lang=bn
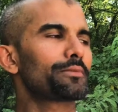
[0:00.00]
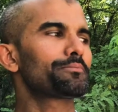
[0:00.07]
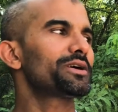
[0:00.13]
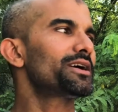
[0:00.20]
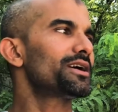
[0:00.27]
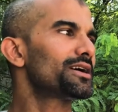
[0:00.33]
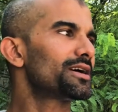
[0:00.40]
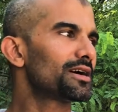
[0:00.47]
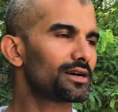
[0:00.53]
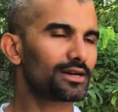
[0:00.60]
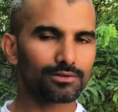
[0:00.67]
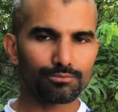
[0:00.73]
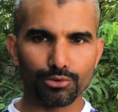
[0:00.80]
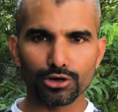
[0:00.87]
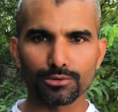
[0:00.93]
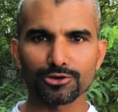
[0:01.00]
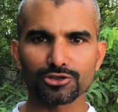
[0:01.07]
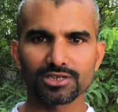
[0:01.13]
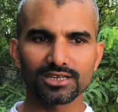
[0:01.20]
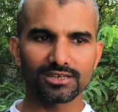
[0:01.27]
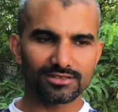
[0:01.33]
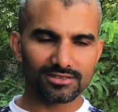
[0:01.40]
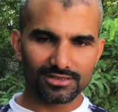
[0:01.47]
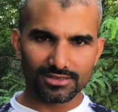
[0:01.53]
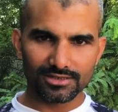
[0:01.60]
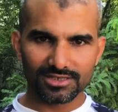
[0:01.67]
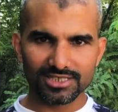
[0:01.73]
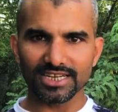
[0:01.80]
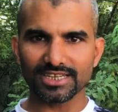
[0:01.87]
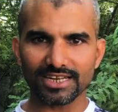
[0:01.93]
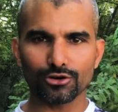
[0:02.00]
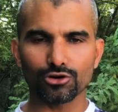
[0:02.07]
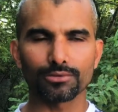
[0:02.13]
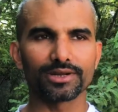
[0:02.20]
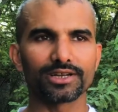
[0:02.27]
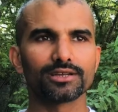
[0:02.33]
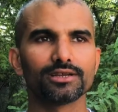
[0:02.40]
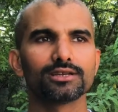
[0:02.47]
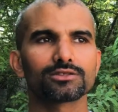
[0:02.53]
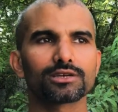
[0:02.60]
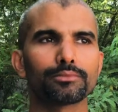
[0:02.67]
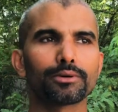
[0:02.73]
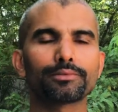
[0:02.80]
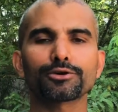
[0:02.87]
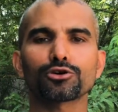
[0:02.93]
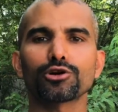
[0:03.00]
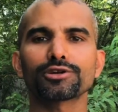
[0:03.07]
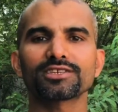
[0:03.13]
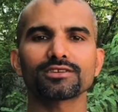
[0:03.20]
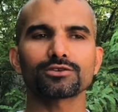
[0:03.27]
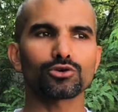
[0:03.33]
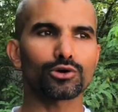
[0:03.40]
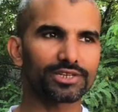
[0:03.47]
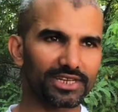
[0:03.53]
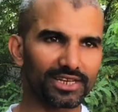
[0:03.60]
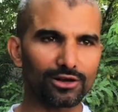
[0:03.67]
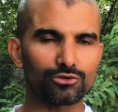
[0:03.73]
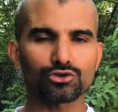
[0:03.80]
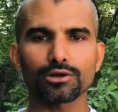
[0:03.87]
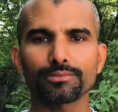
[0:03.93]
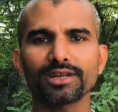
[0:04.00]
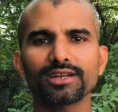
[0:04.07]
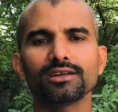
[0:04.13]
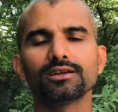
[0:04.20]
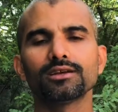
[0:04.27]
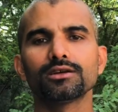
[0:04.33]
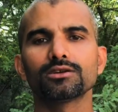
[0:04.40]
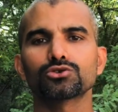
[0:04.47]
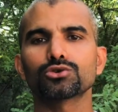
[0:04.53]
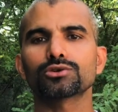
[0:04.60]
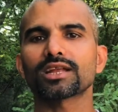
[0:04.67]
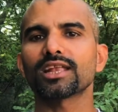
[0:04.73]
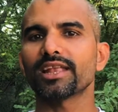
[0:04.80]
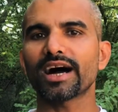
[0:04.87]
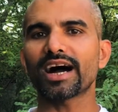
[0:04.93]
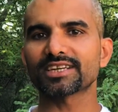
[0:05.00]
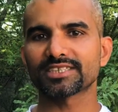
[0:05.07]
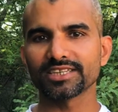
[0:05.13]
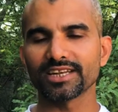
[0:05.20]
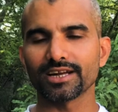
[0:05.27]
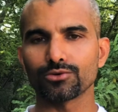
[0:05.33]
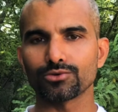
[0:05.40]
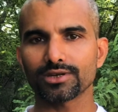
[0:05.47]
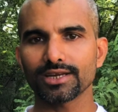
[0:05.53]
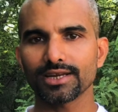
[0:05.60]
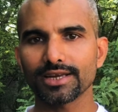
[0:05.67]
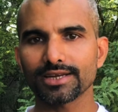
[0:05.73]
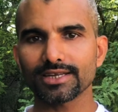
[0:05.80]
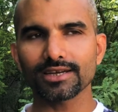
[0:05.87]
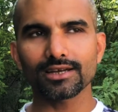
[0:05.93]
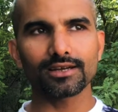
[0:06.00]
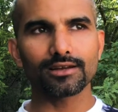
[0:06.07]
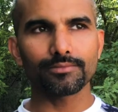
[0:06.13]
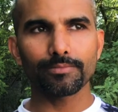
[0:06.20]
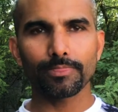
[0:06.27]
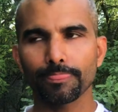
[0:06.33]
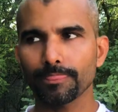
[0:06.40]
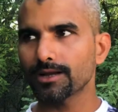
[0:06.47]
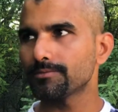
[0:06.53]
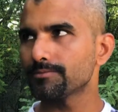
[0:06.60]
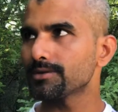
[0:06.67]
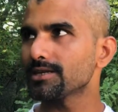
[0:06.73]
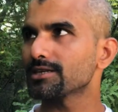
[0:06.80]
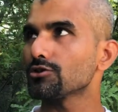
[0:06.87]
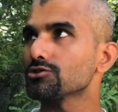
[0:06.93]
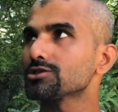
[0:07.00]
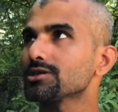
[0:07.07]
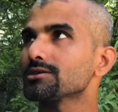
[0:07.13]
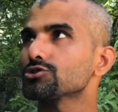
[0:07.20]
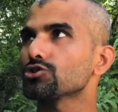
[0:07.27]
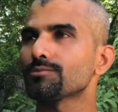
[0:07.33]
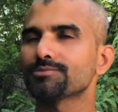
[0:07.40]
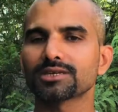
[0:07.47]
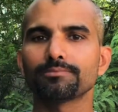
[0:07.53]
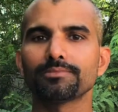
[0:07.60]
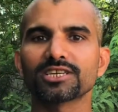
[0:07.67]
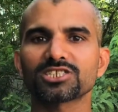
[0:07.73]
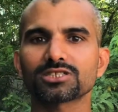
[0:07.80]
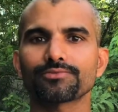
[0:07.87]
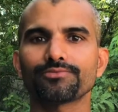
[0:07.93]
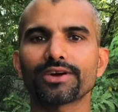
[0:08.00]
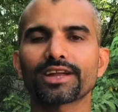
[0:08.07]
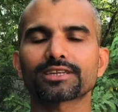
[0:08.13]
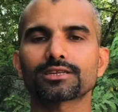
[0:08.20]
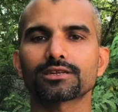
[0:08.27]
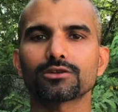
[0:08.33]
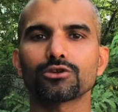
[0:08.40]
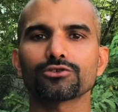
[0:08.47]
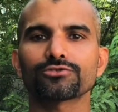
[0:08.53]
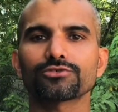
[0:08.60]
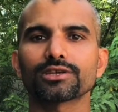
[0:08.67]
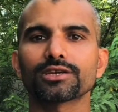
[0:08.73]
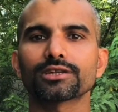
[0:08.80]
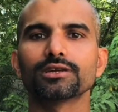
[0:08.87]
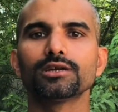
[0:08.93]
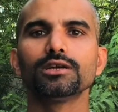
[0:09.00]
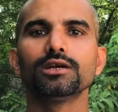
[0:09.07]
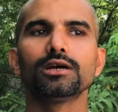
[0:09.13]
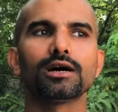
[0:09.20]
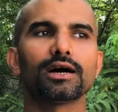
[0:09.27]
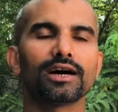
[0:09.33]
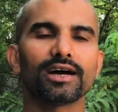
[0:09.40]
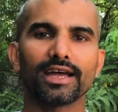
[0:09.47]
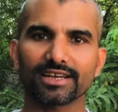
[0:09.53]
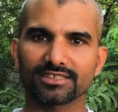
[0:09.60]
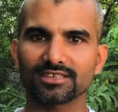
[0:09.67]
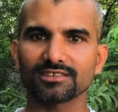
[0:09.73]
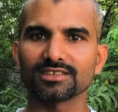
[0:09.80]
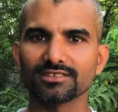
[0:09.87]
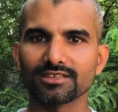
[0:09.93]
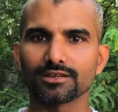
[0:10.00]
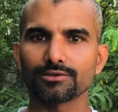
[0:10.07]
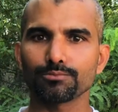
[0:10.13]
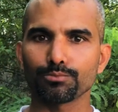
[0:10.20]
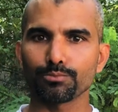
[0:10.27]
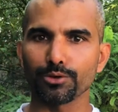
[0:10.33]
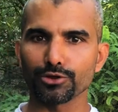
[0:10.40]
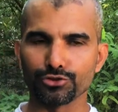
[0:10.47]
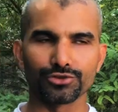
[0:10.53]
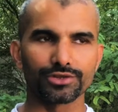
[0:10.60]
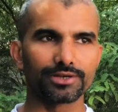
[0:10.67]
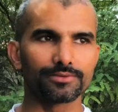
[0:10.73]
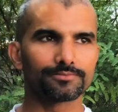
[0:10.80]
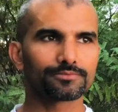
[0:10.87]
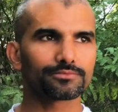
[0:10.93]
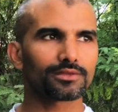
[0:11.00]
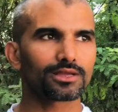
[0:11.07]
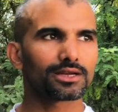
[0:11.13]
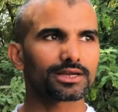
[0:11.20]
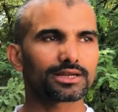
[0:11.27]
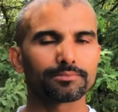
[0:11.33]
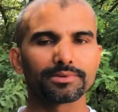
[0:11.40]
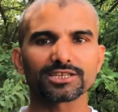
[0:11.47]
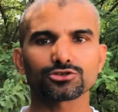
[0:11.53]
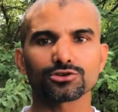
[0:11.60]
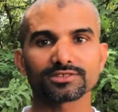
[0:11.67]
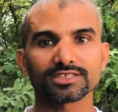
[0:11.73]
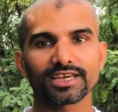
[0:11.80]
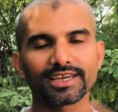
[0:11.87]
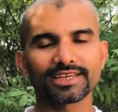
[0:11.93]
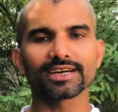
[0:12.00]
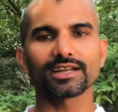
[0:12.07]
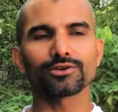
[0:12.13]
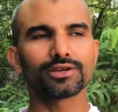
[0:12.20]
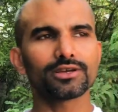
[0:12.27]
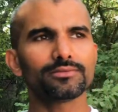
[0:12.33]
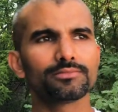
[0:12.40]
আপনি পরবর্তী সেটটা করবেন তো এভাবে কয়টি কয়টি রাউন্ড করবেন টোটাল আটটি রাউন্ড এটা এটা হচ্ছে সবচেয়ে বেস্ট ফ্যাট লসের এক্সারসাইজের পদ্ধতি এটা বেস্ট হয়েছে এই কারণে